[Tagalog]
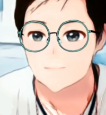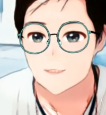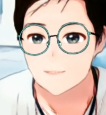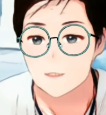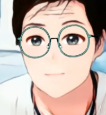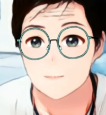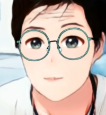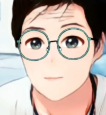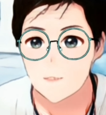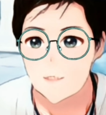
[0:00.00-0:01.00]
pin
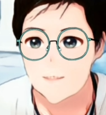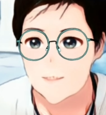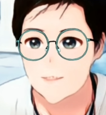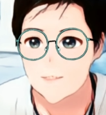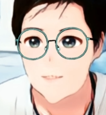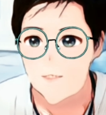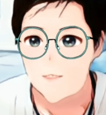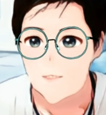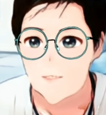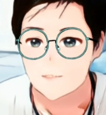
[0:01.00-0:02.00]
number ko guys is
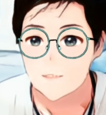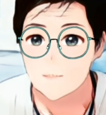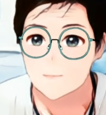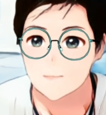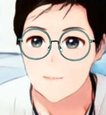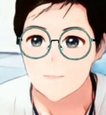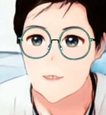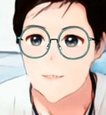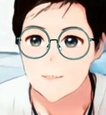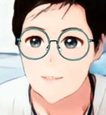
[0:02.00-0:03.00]
dito ko na
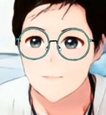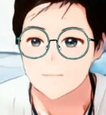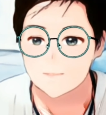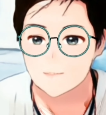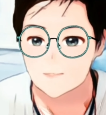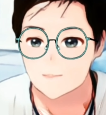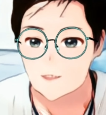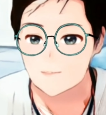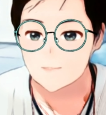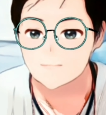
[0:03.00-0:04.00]
marireceive. So
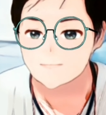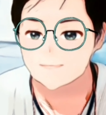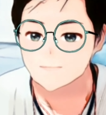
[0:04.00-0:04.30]
ngayon